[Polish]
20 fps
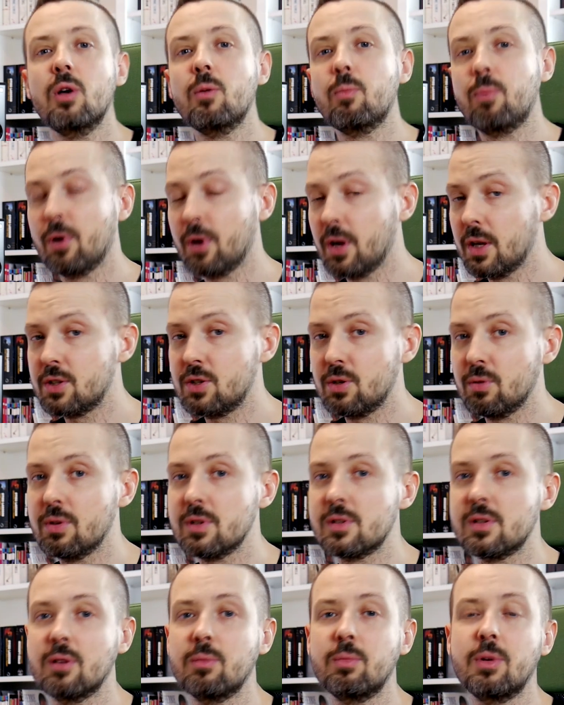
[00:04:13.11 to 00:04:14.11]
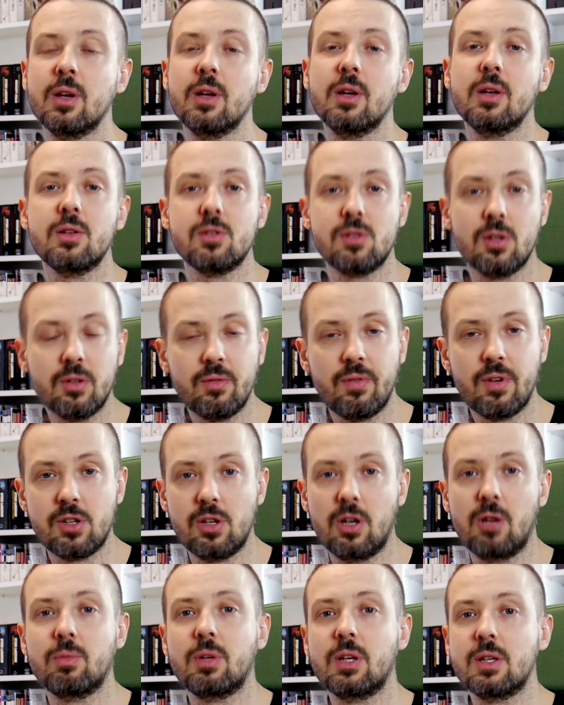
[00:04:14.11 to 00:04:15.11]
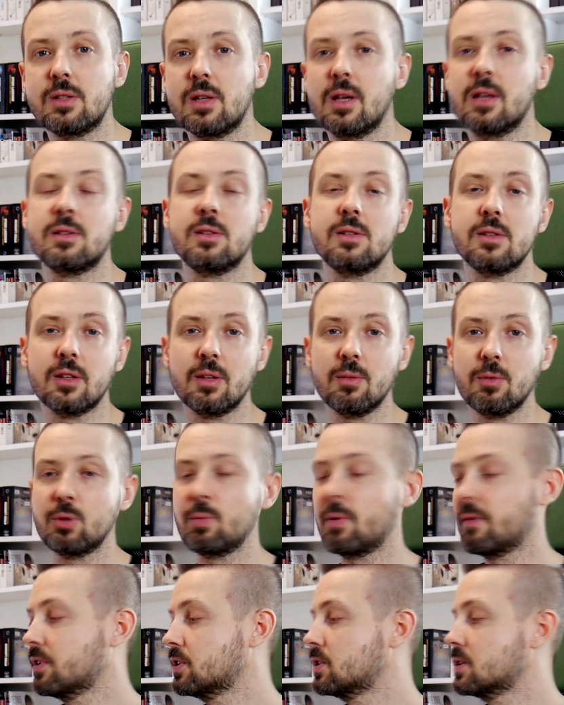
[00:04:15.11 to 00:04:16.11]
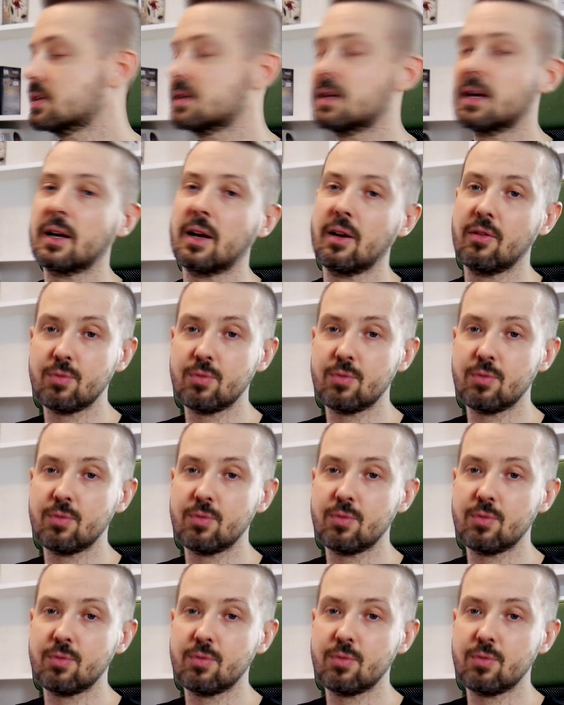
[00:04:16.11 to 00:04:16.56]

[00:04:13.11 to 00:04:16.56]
poradziły sobie z odtwarzaniem tej sesji. Zatem odpowiedź jest taka.